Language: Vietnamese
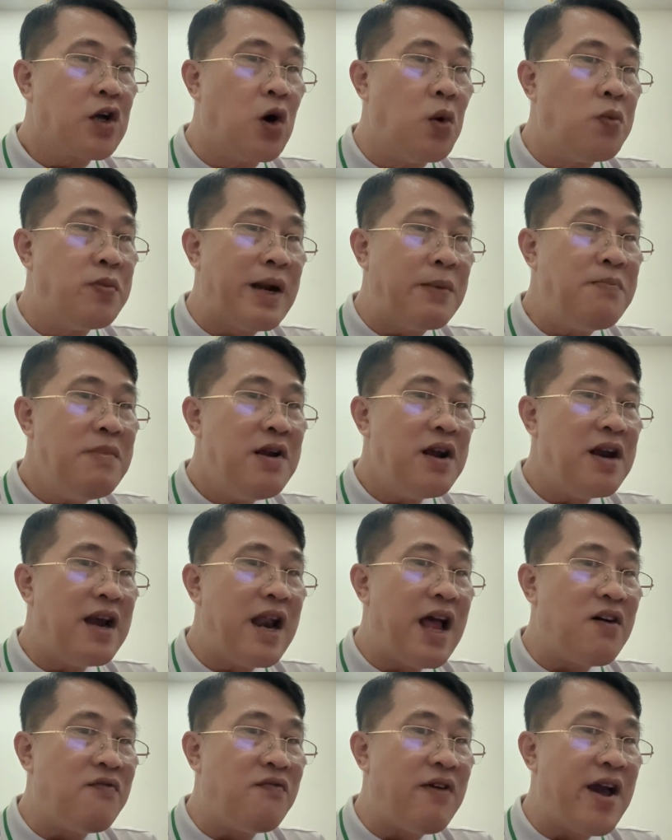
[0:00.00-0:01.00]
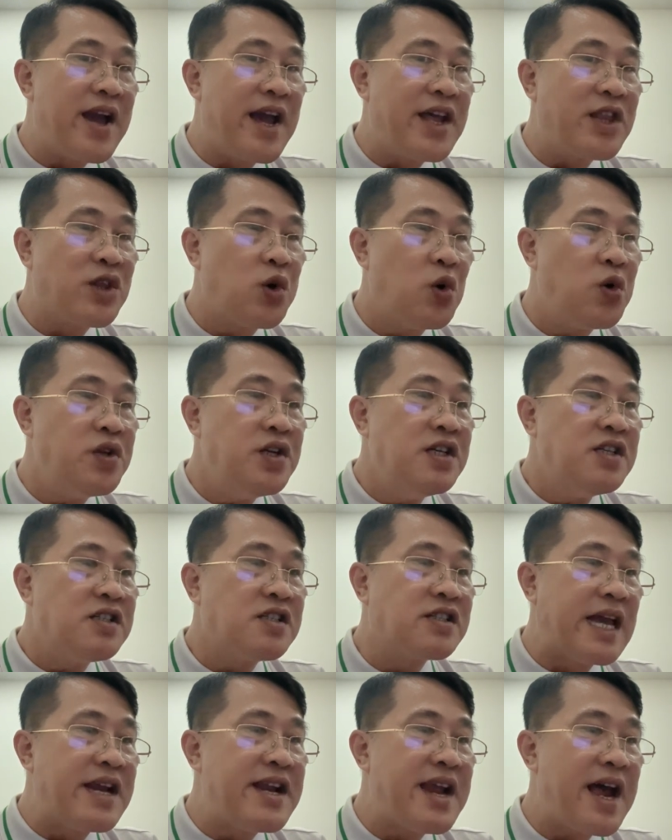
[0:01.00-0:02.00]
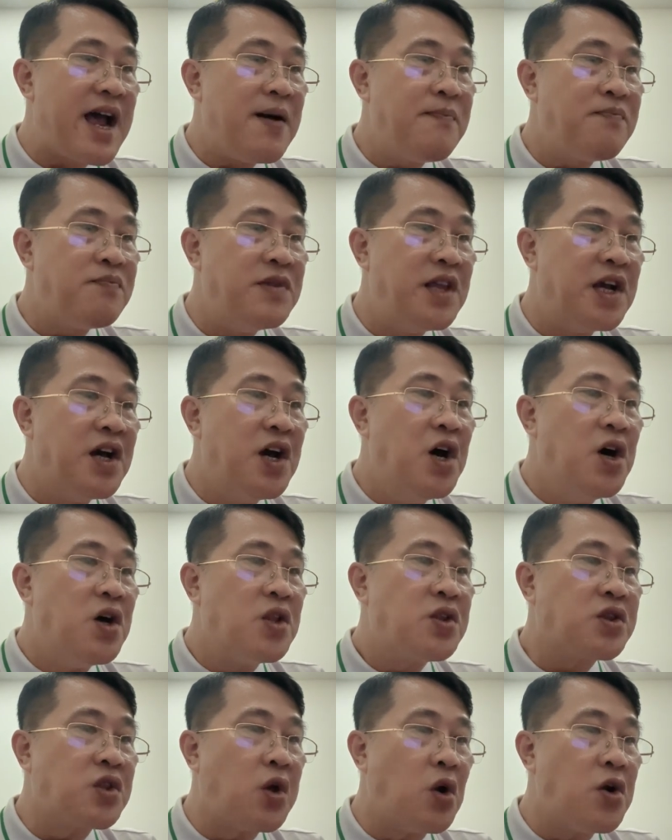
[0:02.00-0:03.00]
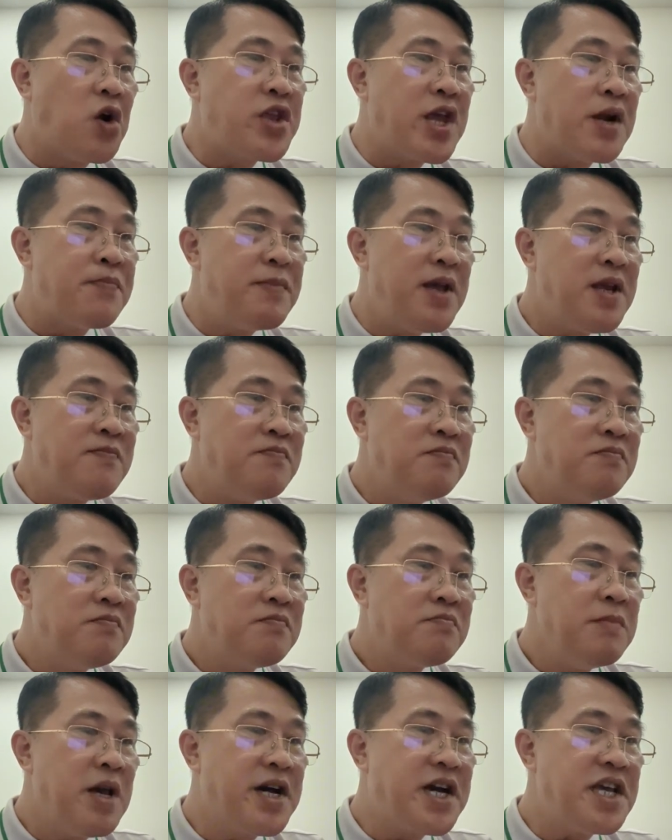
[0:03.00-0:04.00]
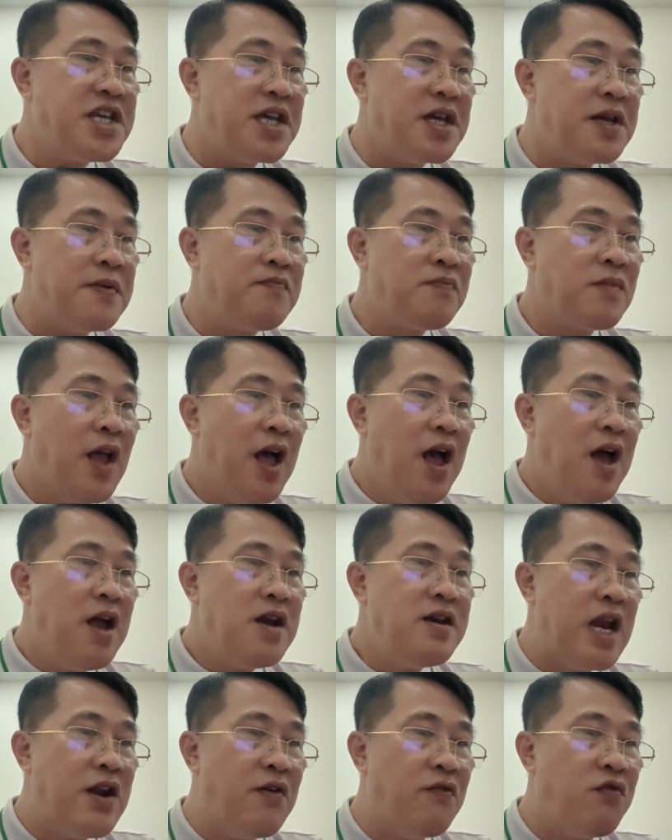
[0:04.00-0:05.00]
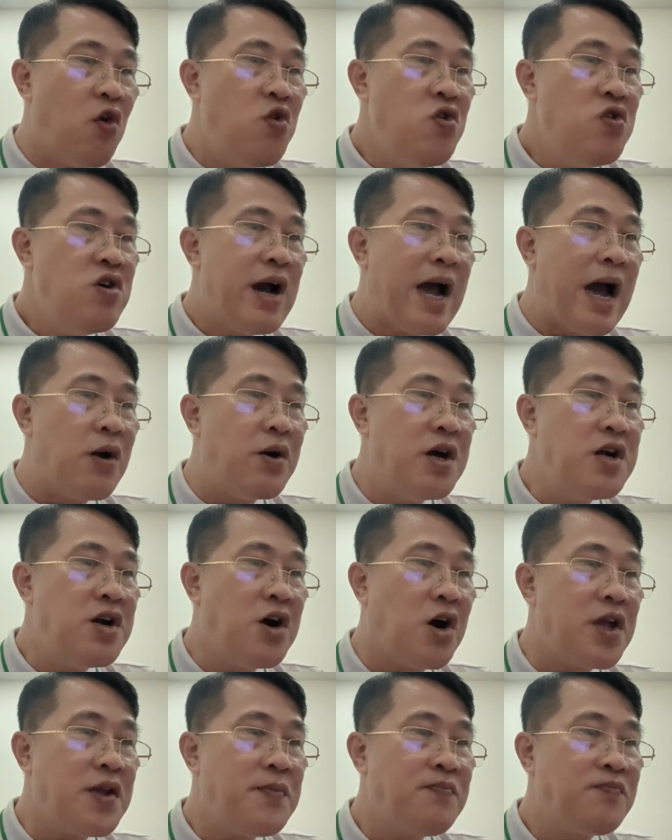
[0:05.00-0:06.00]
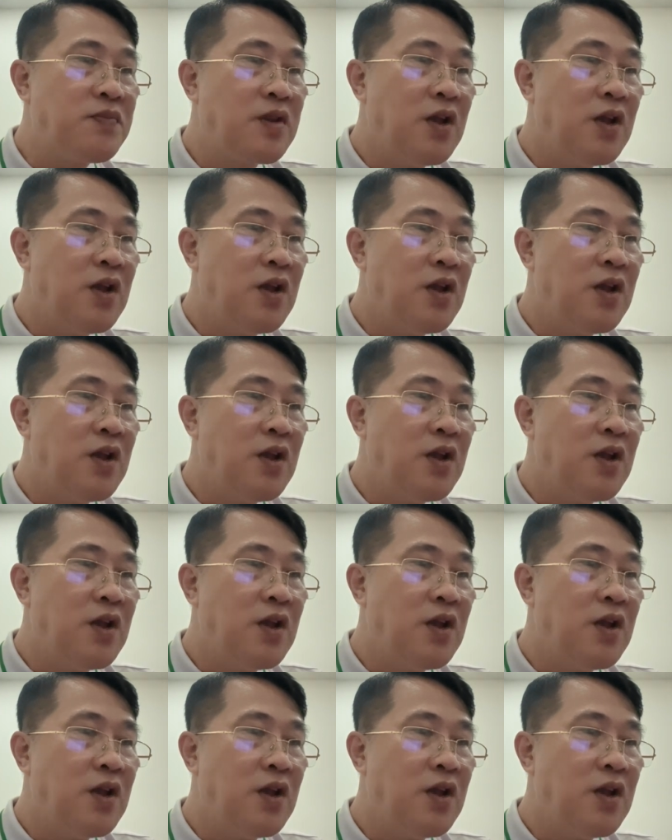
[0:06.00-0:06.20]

Cùng lắm là vài ngày tôi sẽ ra, nhưng tôi nói cho anh biết, biết cái gì? Lệnh hồ vũ hào hứng hỏi.